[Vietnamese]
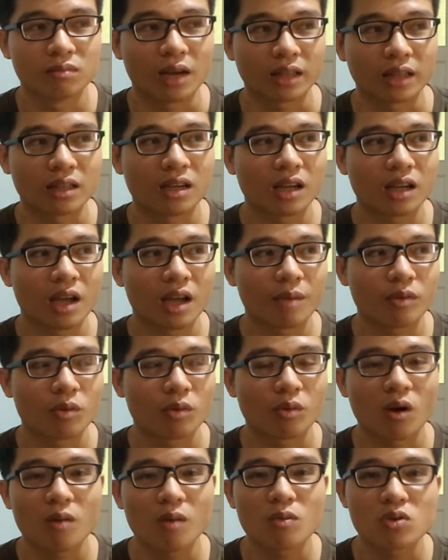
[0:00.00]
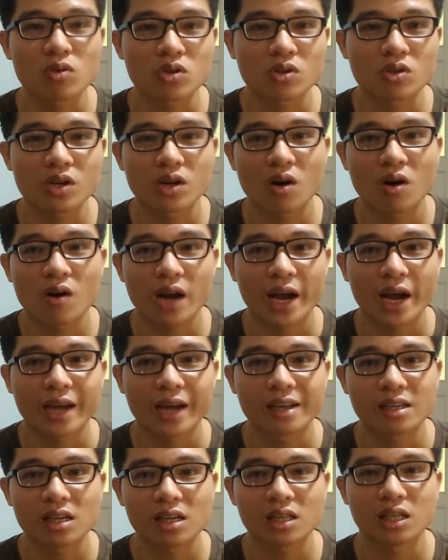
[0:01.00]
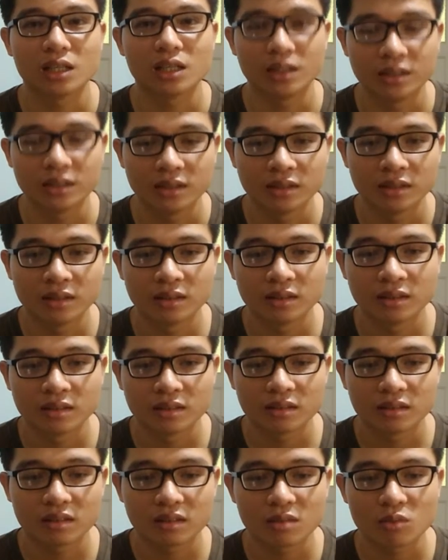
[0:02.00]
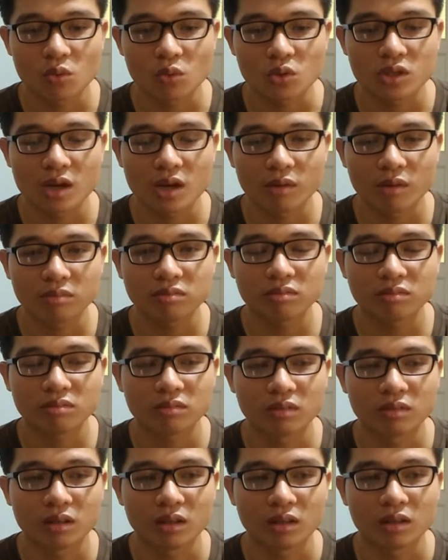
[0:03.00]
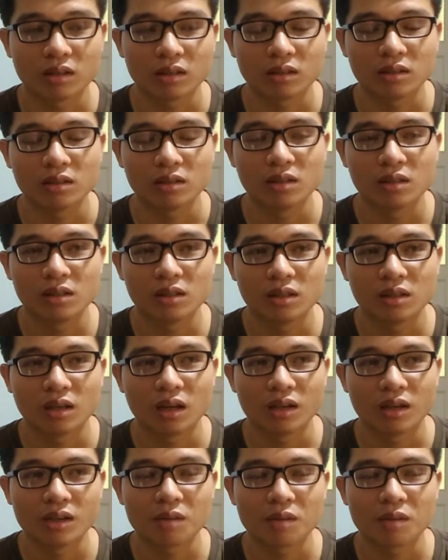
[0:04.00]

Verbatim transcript: bản thân em cũng có một số cái khó khăn nhất định trong cuộc sống à, à,